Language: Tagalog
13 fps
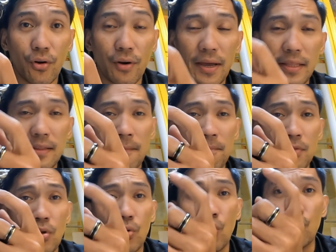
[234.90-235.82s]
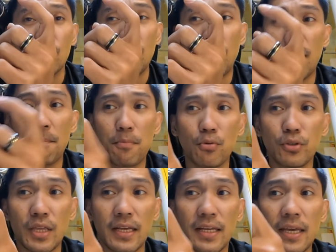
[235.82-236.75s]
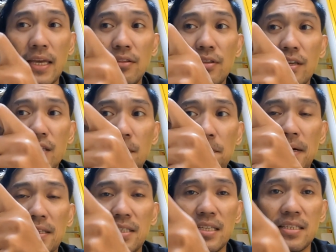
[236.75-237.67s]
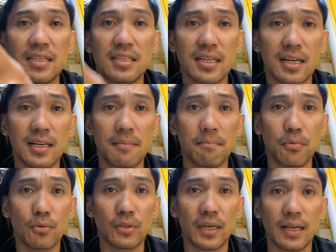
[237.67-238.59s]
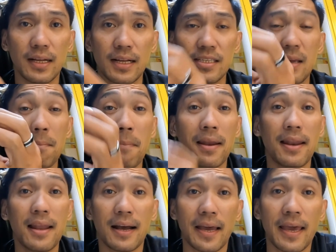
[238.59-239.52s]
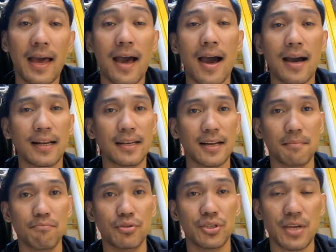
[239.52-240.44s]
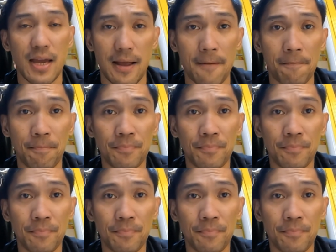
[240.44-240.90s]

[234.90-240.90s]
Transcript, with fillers: Right? Kung sa mga putik, hindi siya pagsisiksikan ng putik kasi malalaki ang knobs niya.